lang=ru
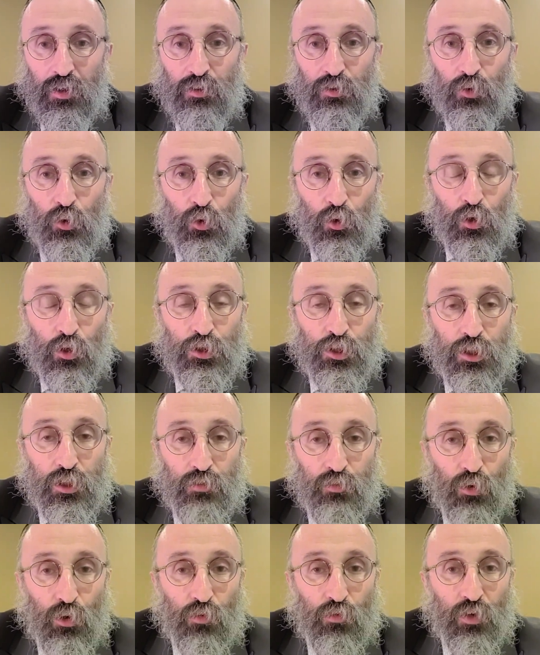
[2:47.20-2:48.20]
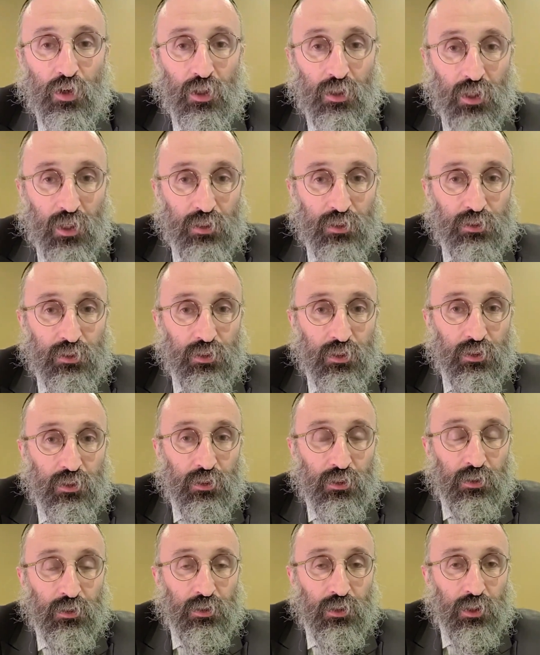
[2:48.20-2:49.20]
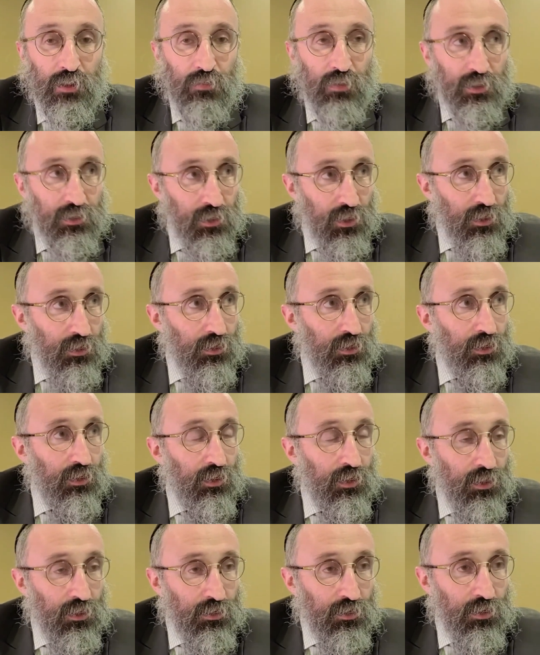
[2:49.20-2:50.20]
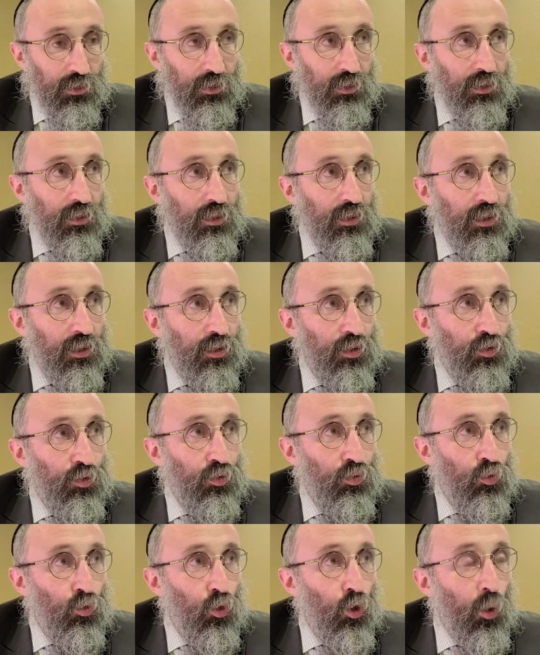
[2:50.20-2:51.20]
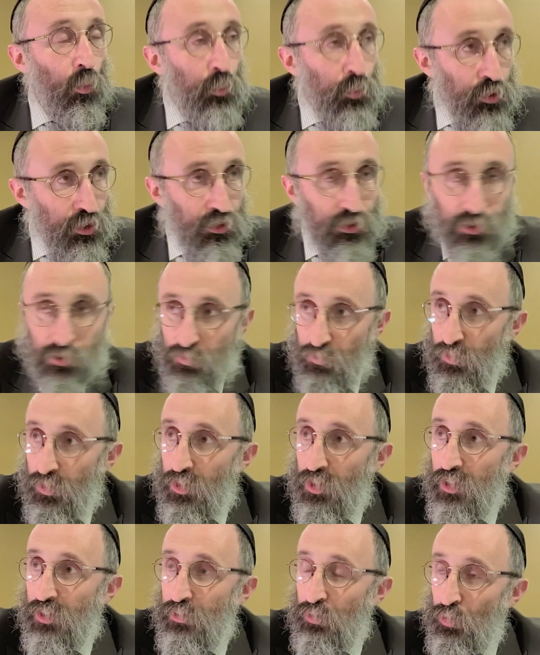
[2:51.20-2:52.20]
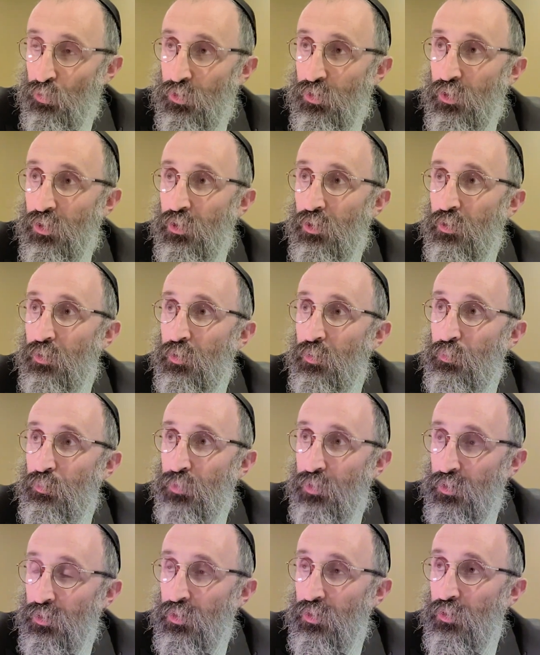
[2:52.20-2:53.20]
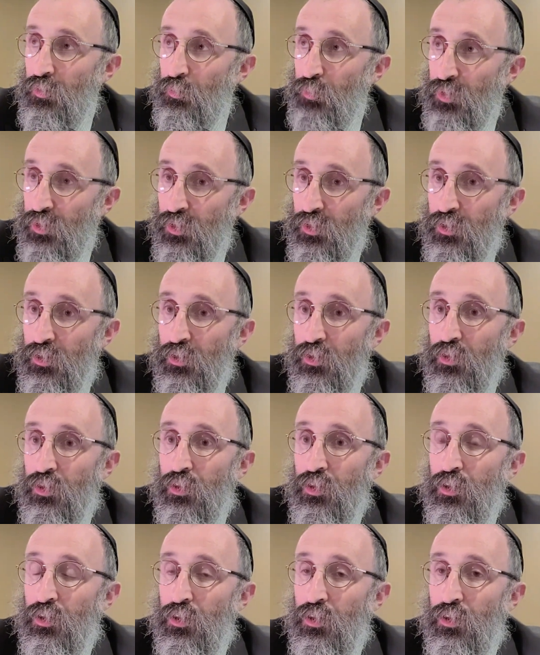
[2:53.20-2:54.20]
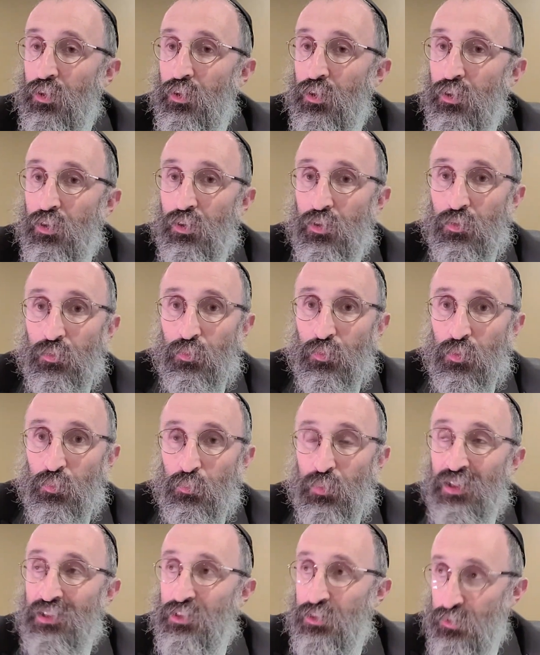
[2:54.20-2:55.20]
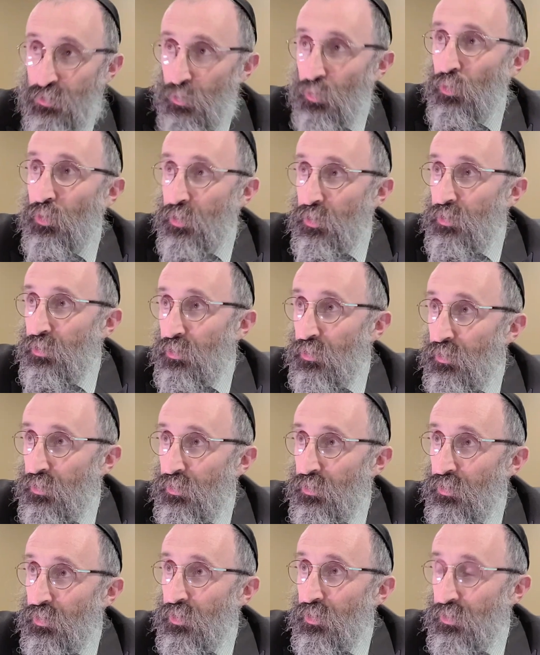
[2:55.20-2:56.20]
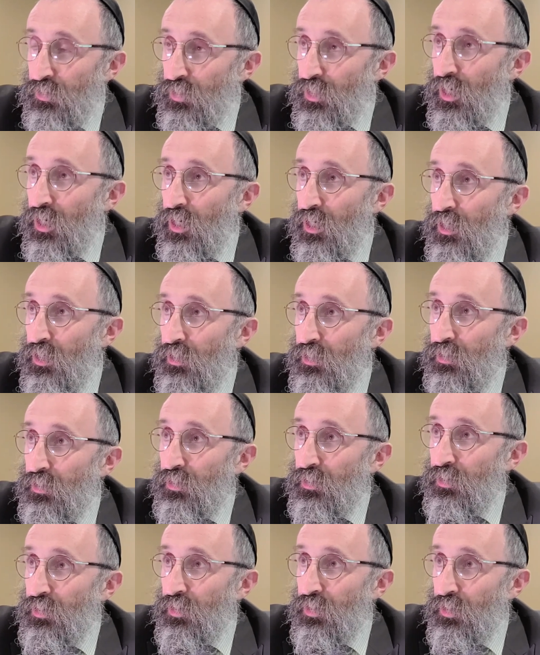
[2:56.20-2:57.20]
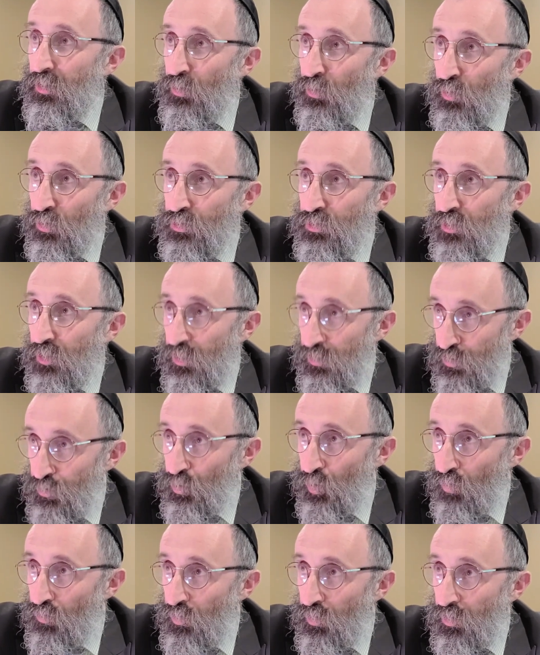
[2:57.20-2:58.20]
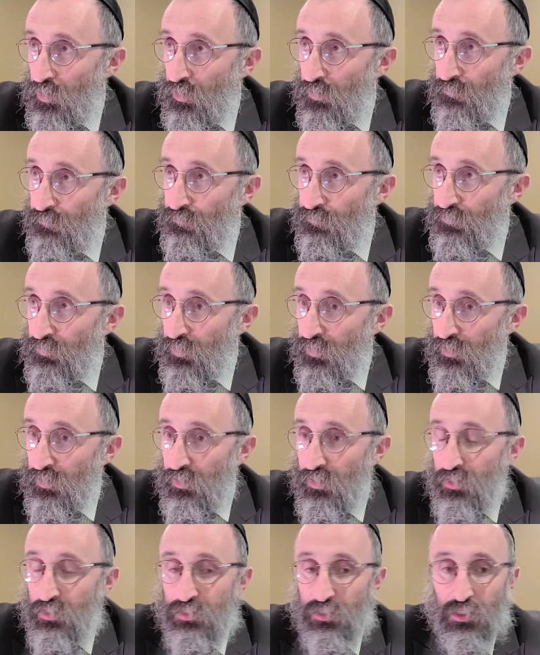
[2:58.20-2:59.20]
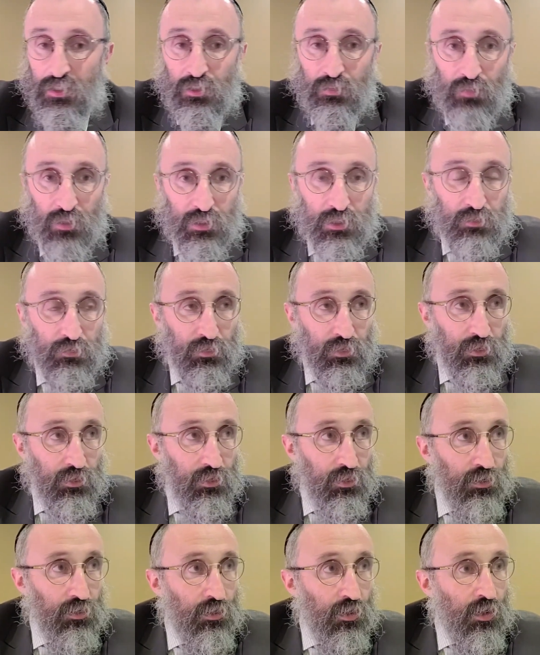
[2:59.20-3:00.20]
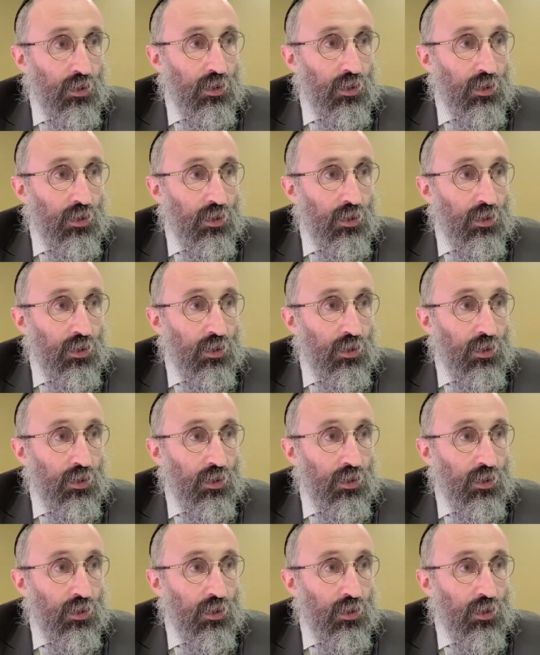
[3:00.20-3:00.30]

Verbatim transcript: Но чего в Голландии не хватало, это общество, которое было бы э, построено на религиозных основах, и, соответственно,